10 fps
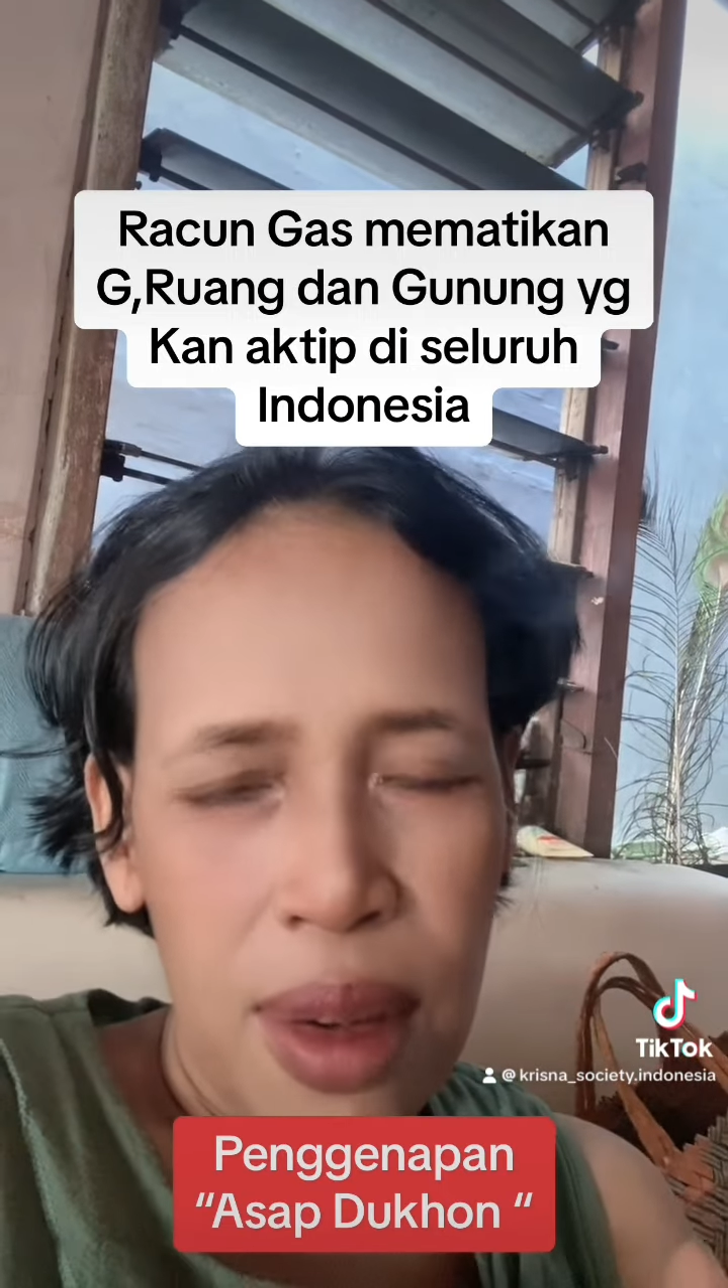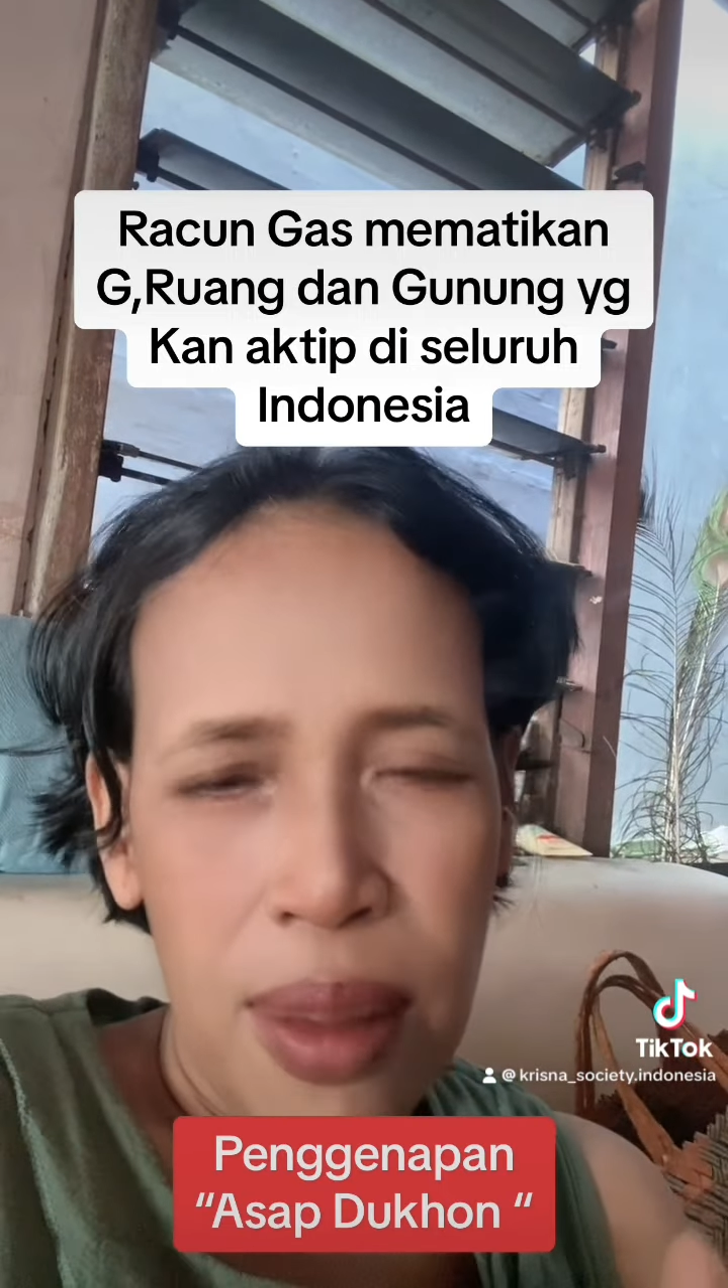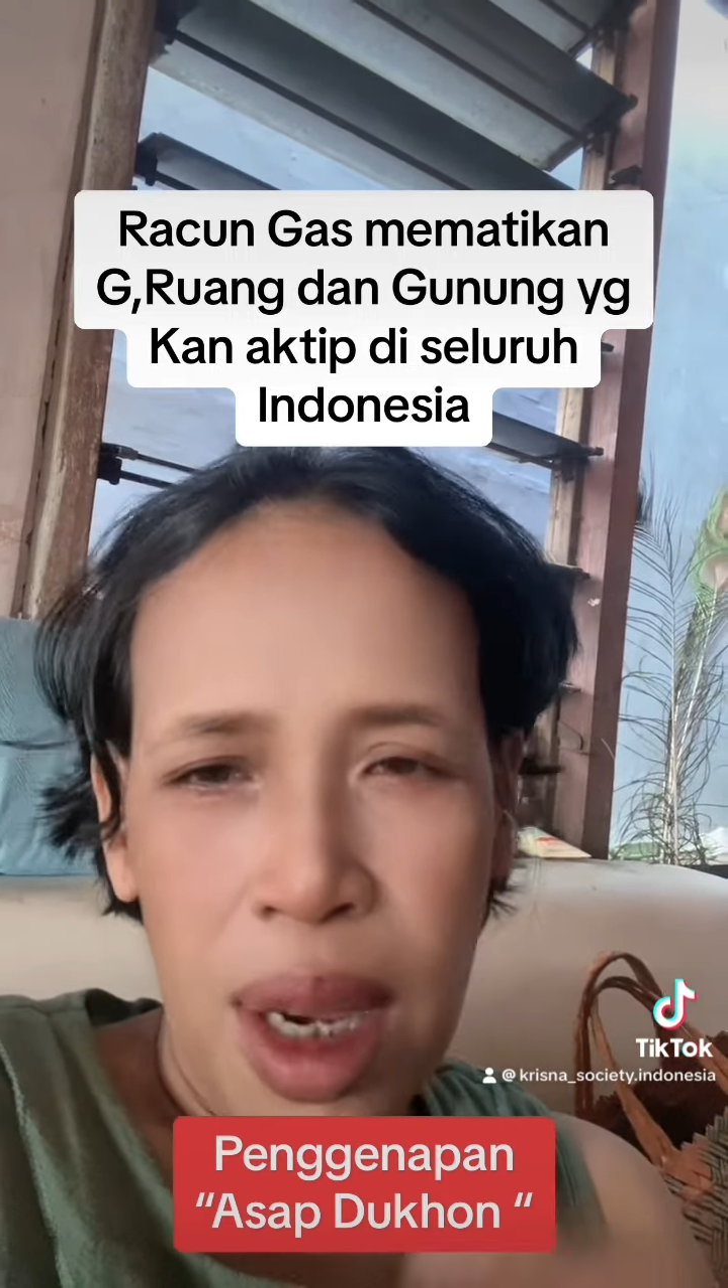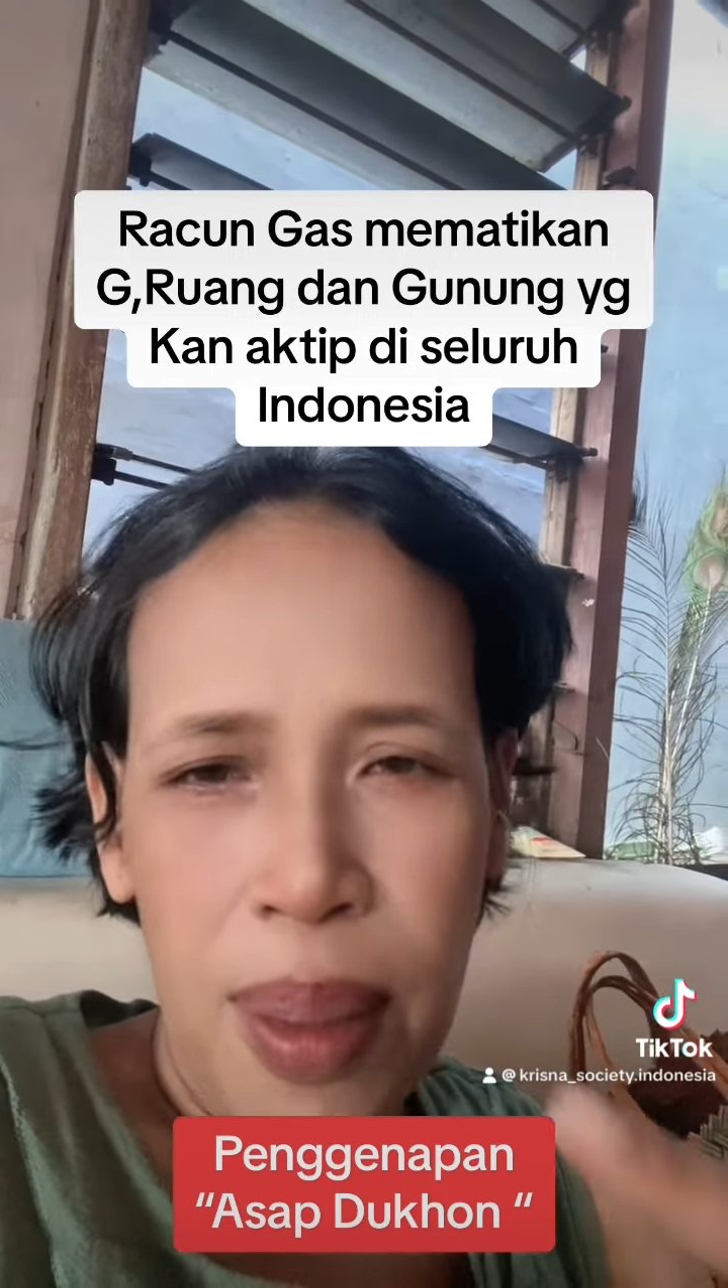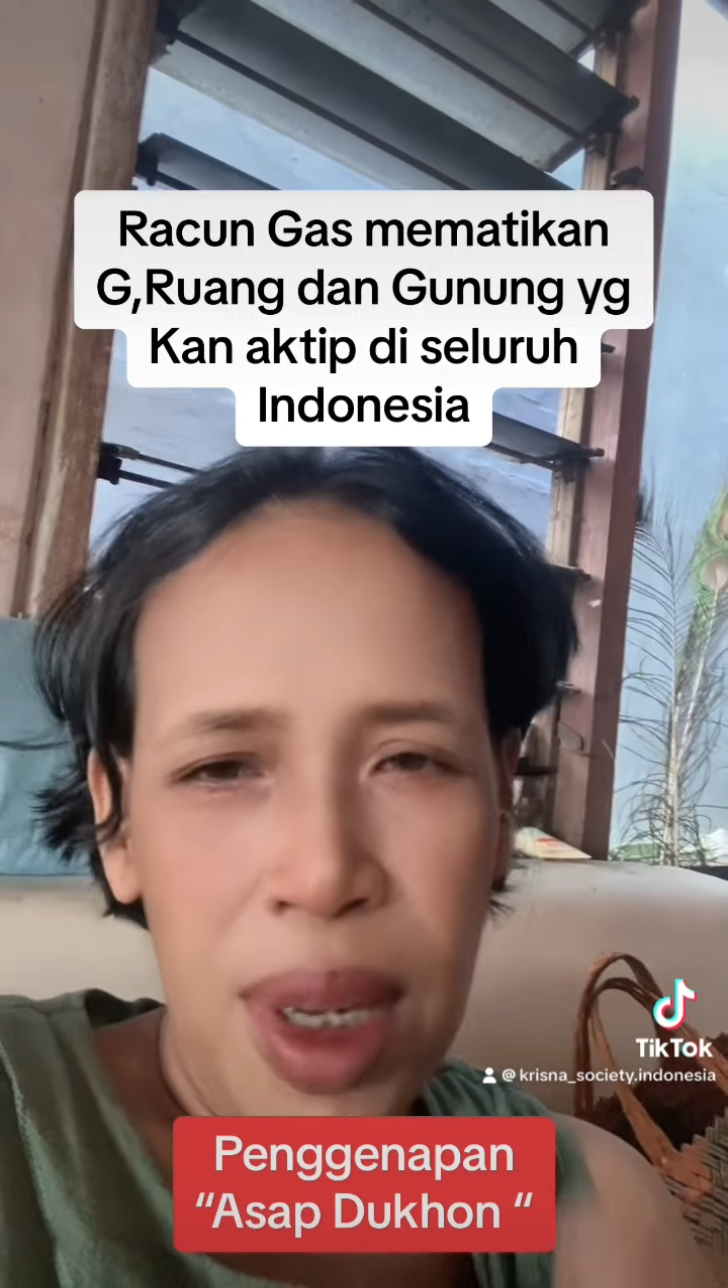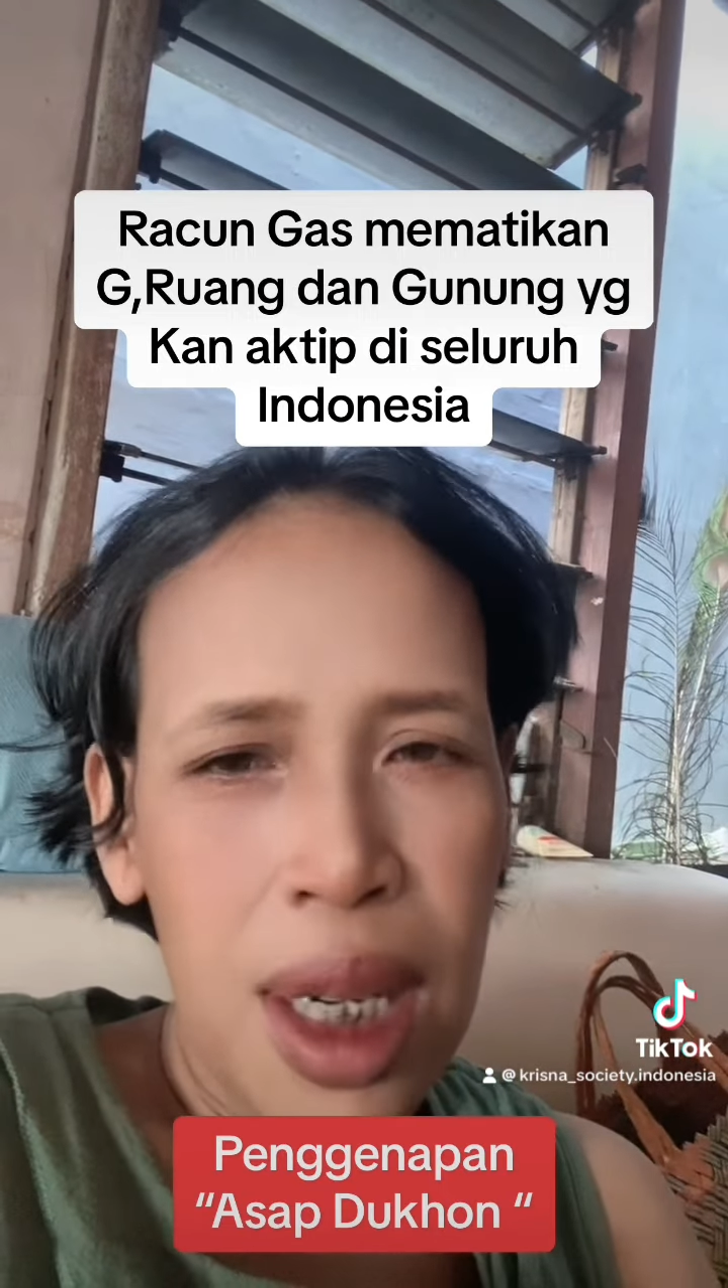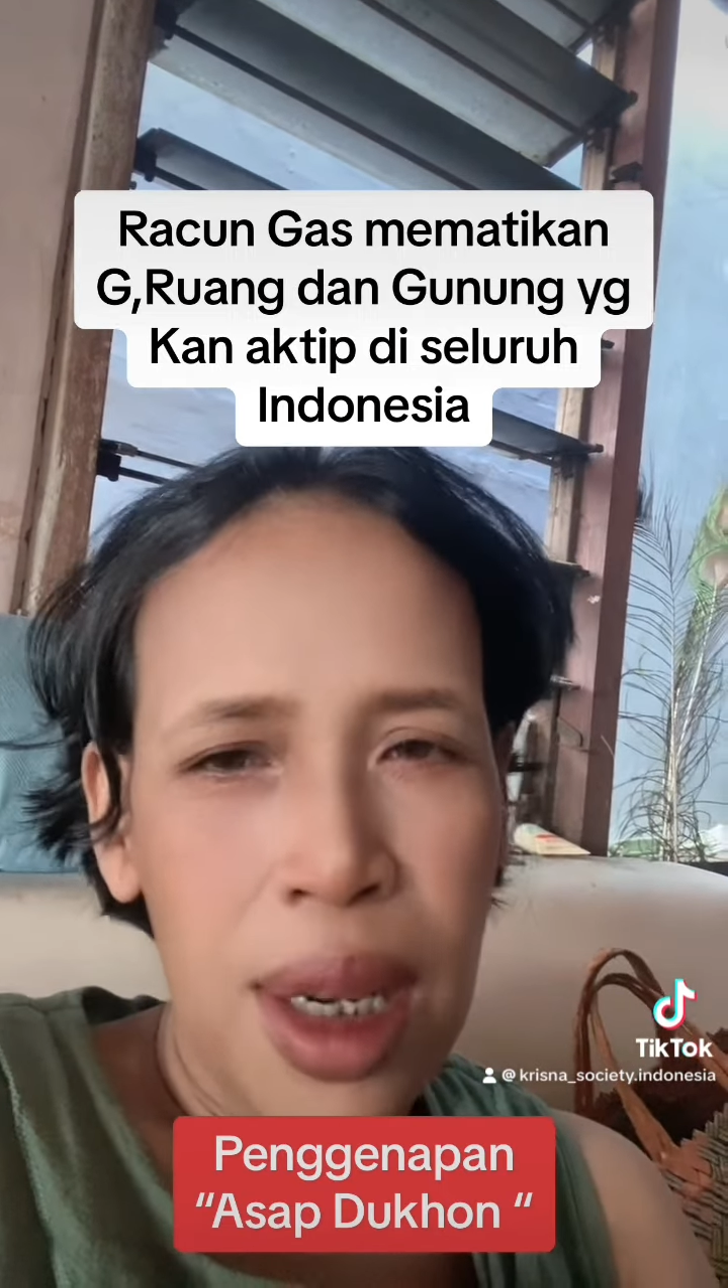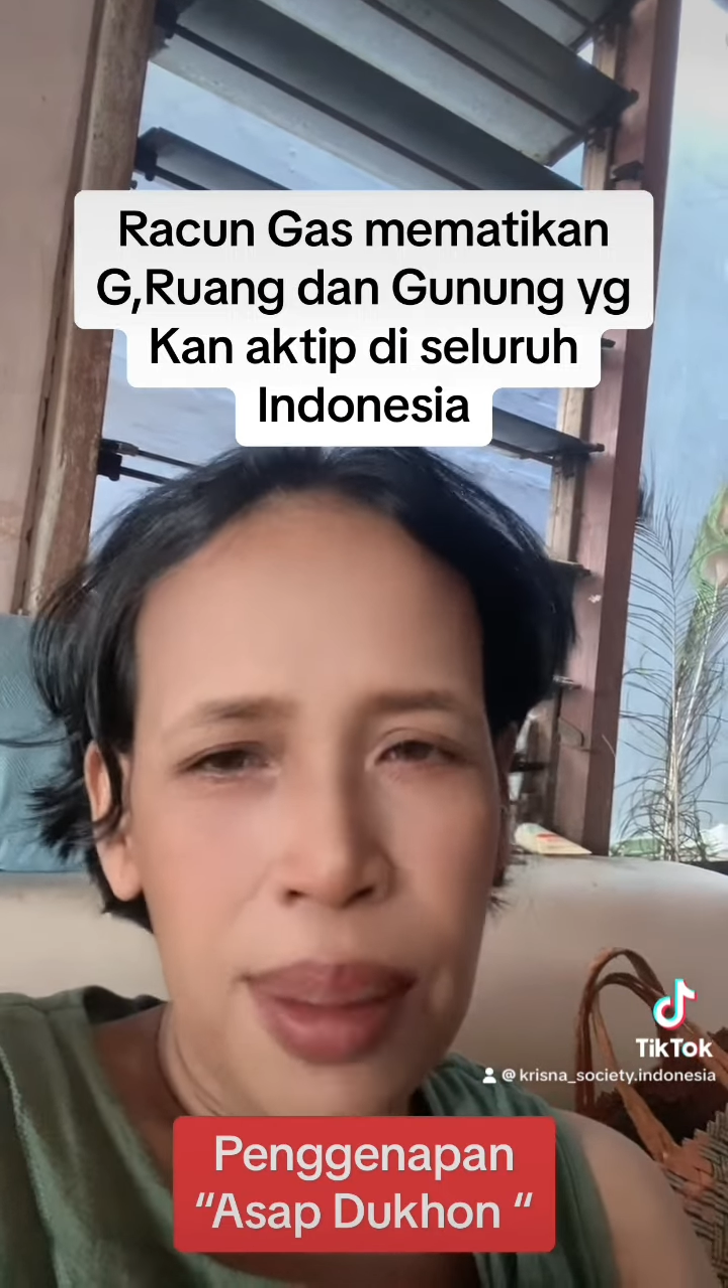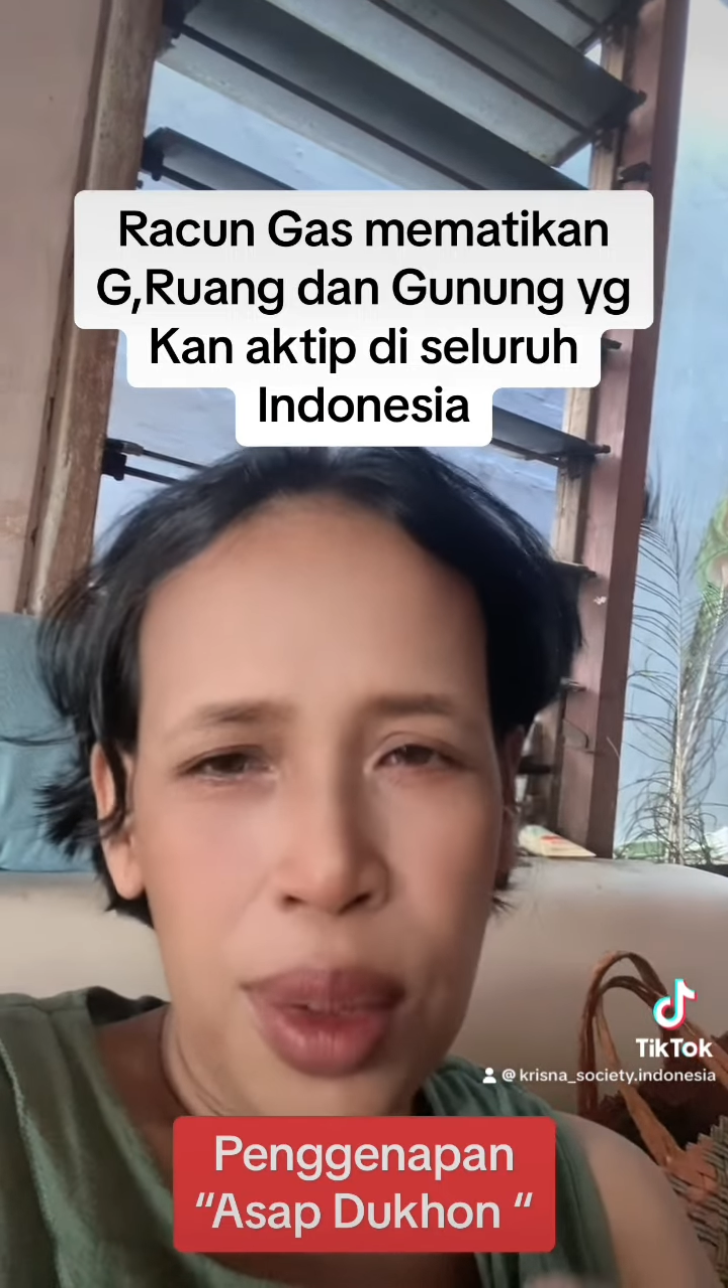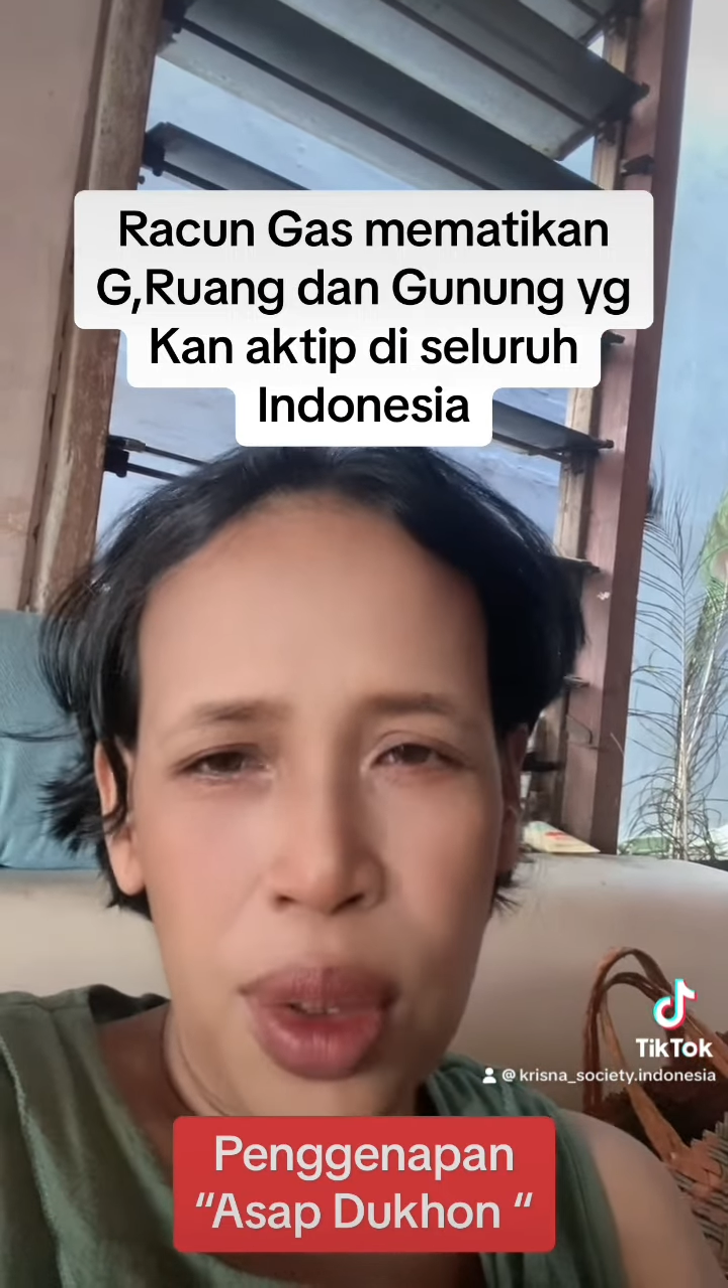Bagaimana
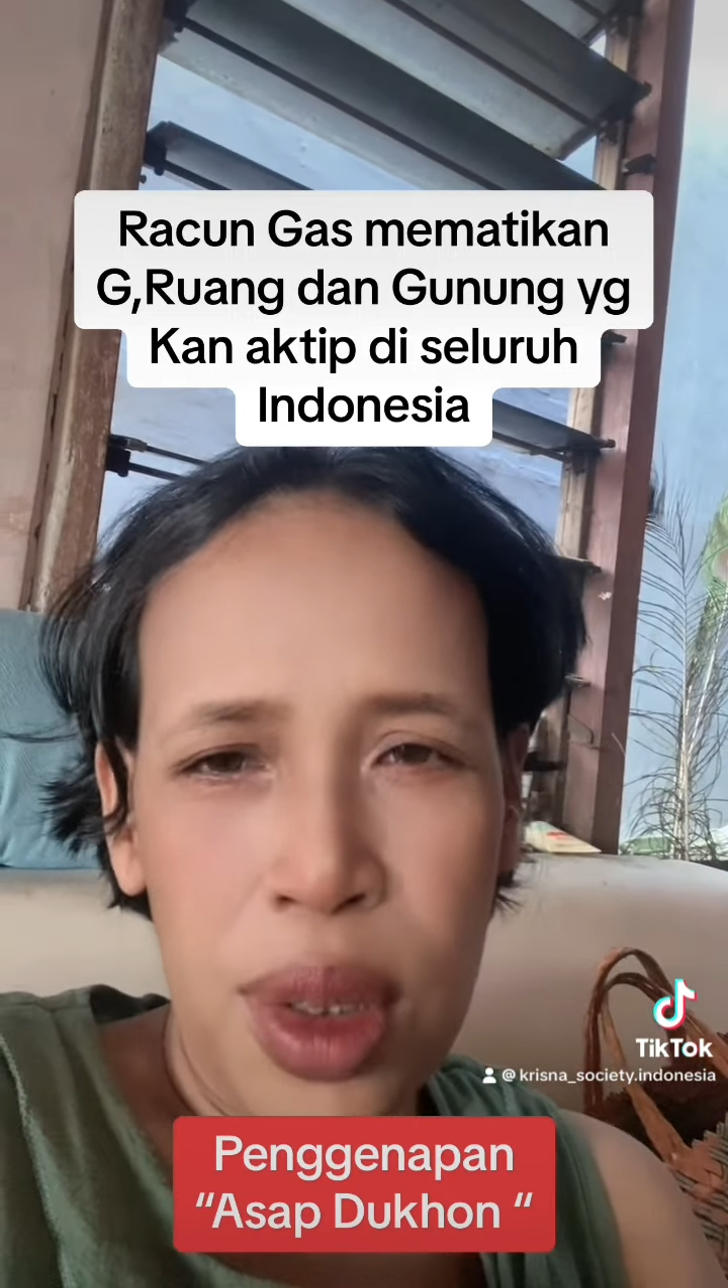dengan Pulau